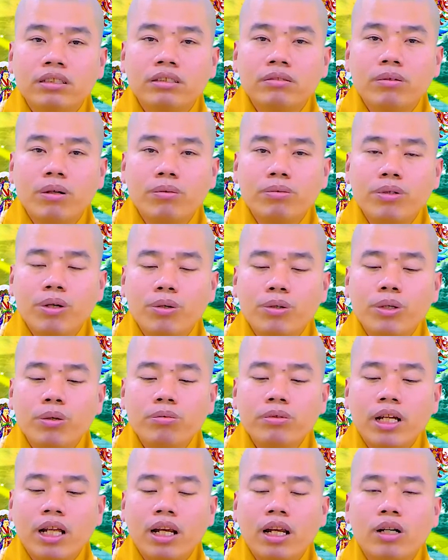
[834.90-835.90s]
phục vụ
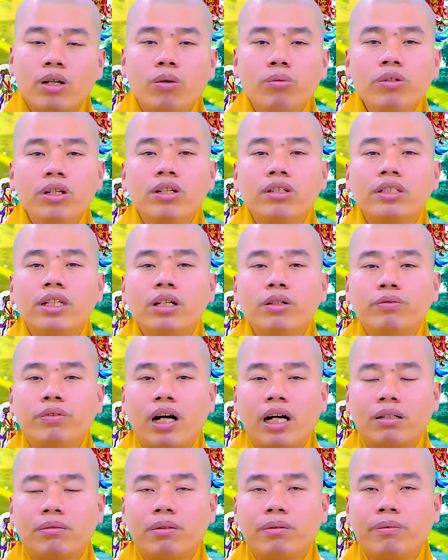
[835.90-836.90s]
chúng sanh là cúng dường chư
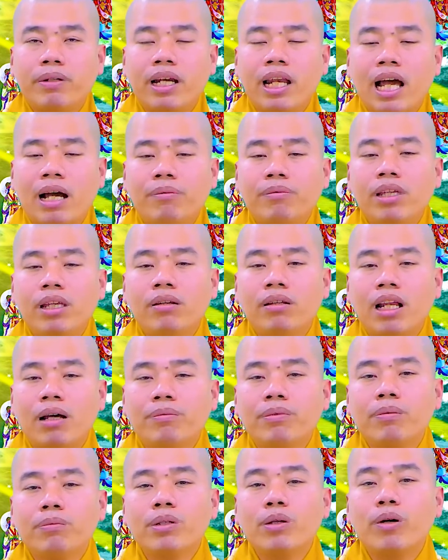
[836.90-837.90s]
phật mà mình làm gì
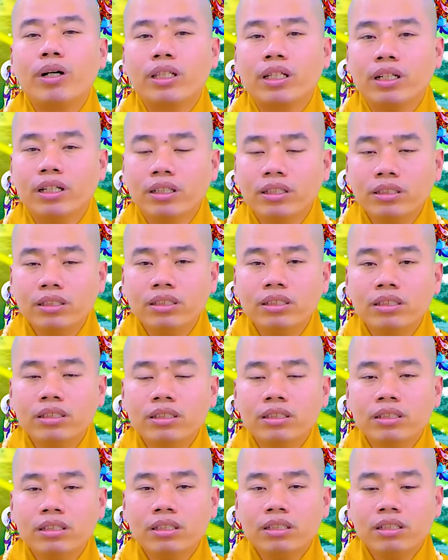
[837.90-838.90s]
làm dùm cho hòa thượng
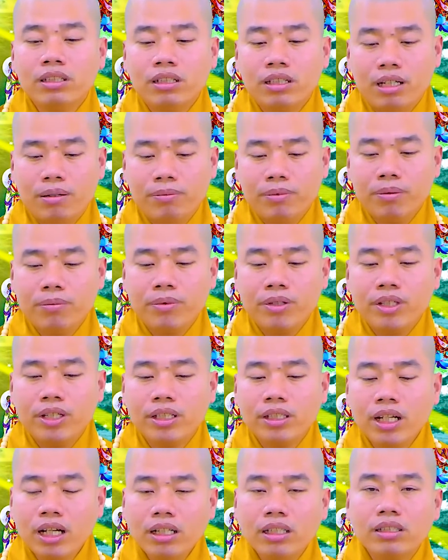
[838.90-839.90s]
làm dùm cho
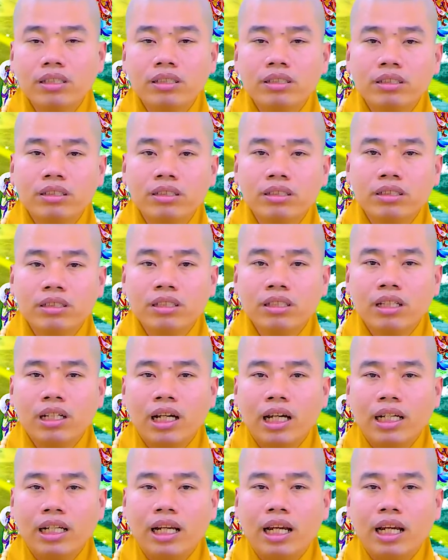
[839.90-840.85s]
những đức hay